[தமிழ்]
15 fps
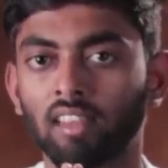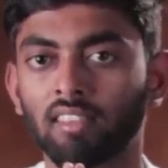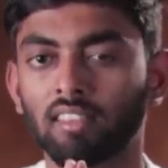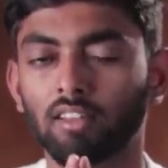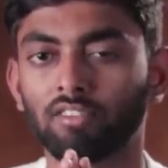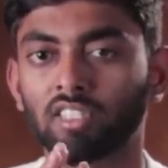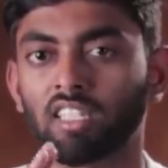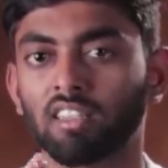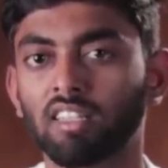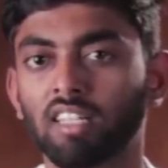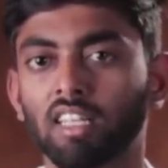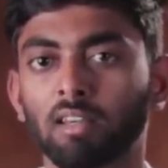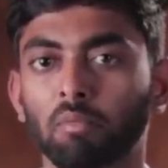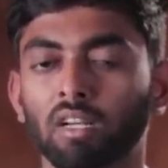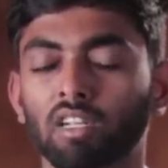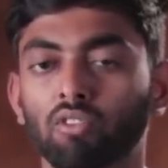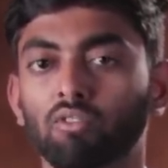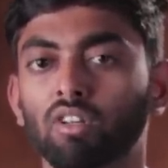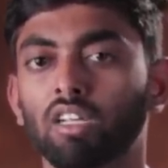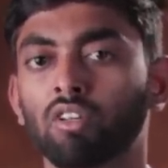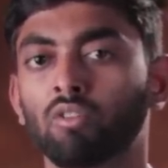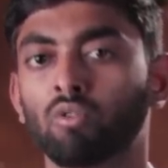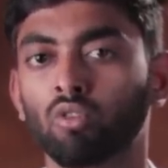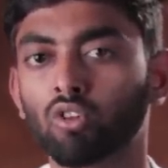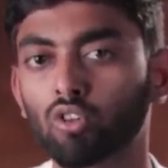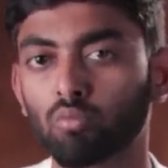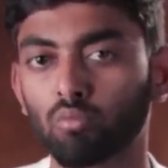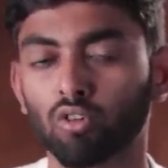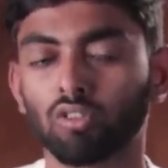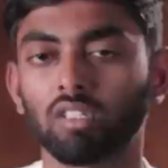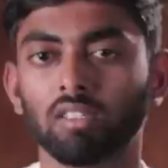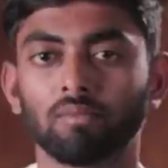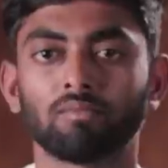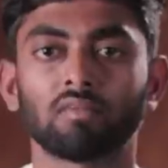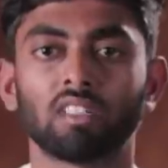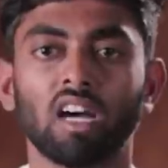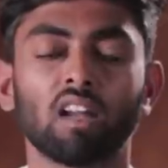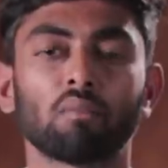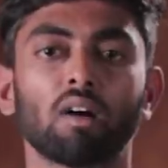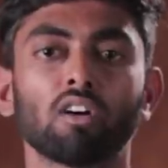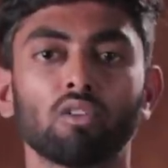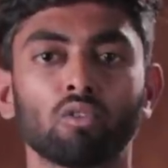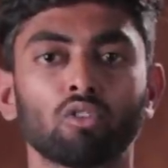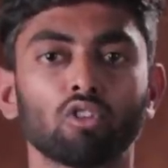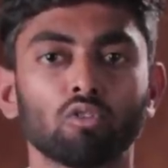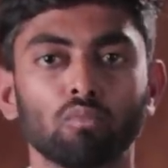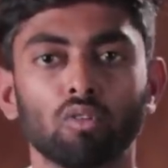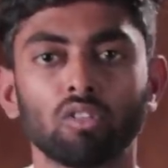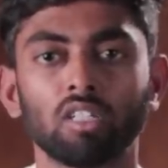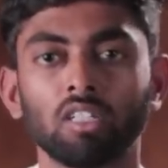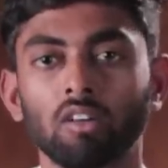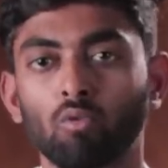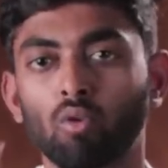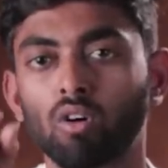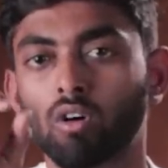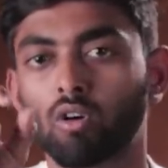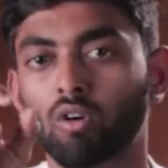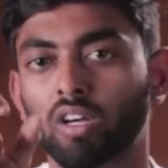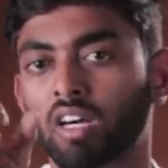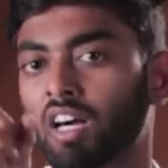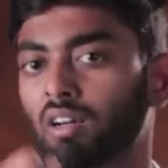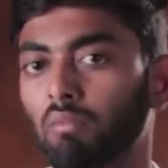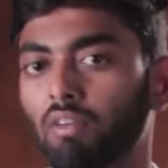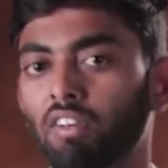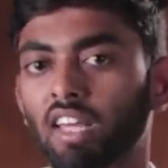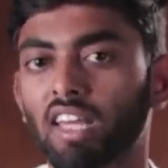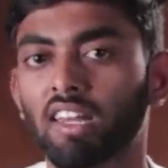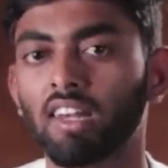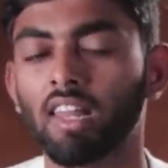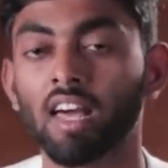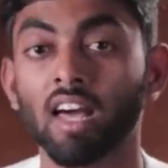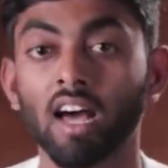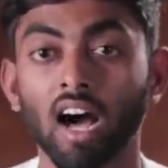அந்த விஷயத்தை நீங்கள் மற்றவர்களுக்கு கொடுக்கும்போது தானமாக கொடுக்கும்போது உங்களோட கரும வினைகள்